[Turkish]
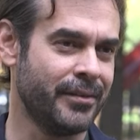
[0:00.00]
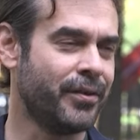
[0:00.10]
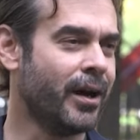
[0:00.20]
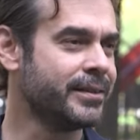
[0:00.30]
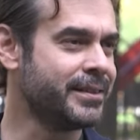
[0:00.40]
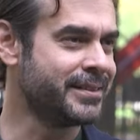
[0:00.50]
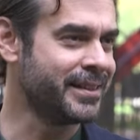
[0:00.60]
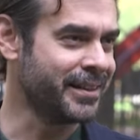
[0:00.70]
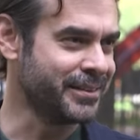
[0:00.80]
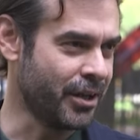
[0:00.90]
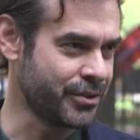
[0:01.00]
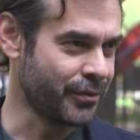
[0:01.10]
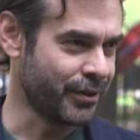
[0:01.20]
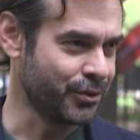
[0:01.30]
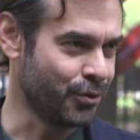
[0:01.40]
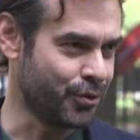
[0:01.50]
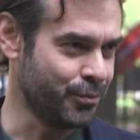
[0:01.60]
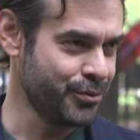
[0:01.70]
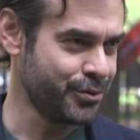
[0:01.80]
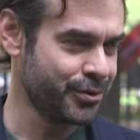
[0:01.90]
e Fatih'te Darüşşafaka'da
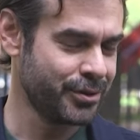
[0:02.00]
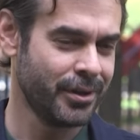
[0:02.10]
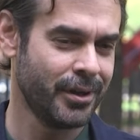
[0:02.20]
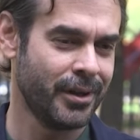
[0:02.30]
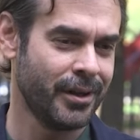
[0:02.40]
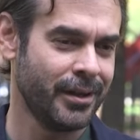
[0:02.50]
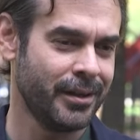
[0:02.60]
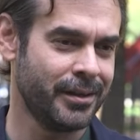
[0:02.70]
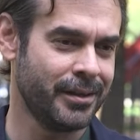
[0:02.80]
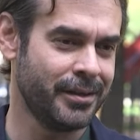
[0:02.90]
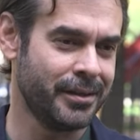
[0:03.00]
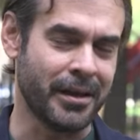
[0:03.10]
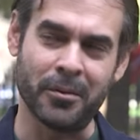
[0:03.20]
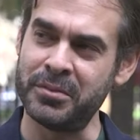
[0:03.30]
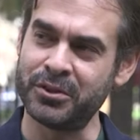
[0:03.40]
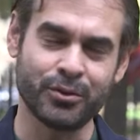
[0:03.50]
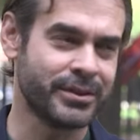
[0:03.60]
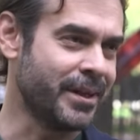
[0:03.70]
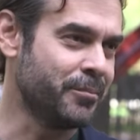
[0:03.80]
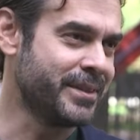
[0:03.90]
okumuş. E, yani bir sürü
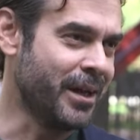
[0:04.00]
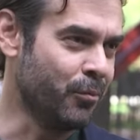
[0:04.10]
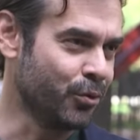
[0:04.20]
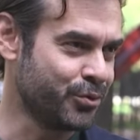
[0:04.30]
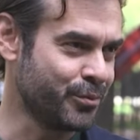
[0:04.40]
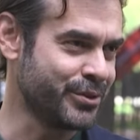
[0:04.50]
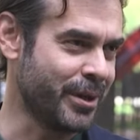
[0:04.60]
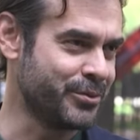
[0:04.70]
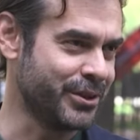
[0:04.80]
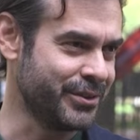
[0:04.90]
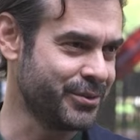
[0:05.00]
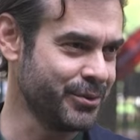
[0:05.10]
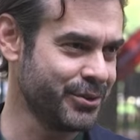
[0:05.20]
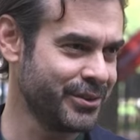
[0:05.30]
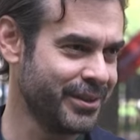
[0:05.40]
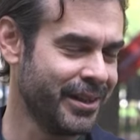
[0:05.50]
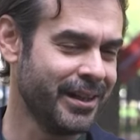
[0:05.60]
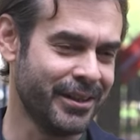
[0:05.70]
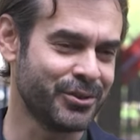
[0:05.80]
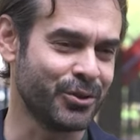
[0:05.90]
semtte hem oturmuş hem çalışmış.
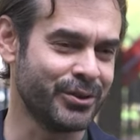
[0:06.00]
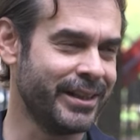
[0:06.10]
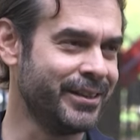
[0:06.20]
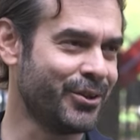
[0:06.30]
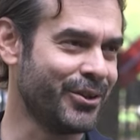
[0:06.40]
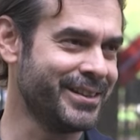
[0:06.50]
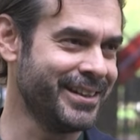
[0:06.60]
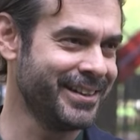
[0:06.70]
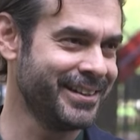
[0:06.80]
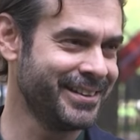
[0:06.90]
En sonunda Yeniköy'de